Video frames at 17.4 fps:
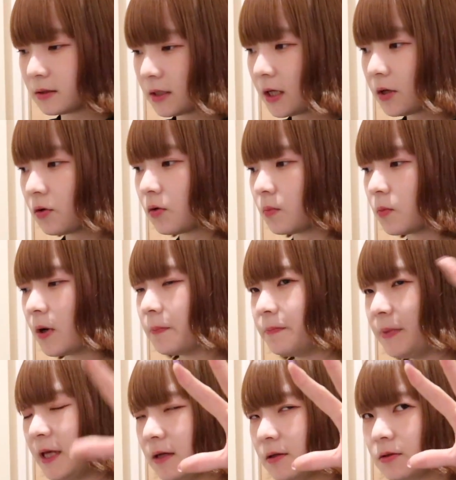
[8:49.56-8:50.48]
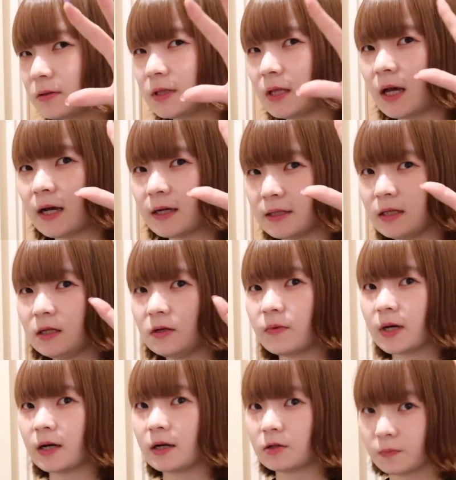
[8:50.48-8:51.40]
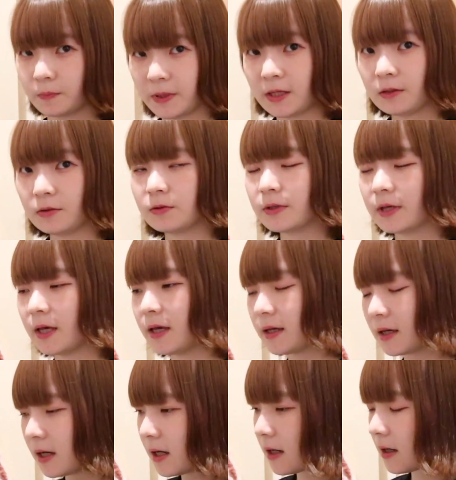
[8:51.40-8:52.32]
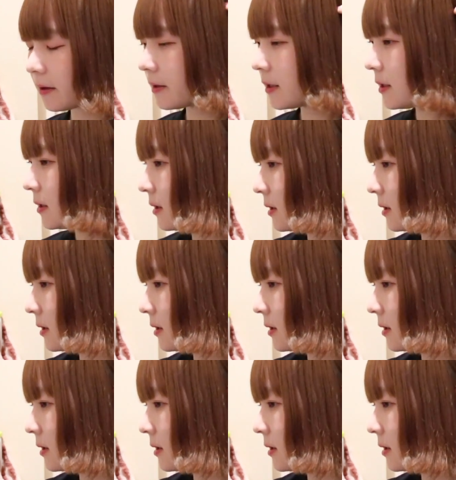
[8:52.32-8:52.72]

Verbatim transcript: 結構もうピンクってはっきり分かるピンク系か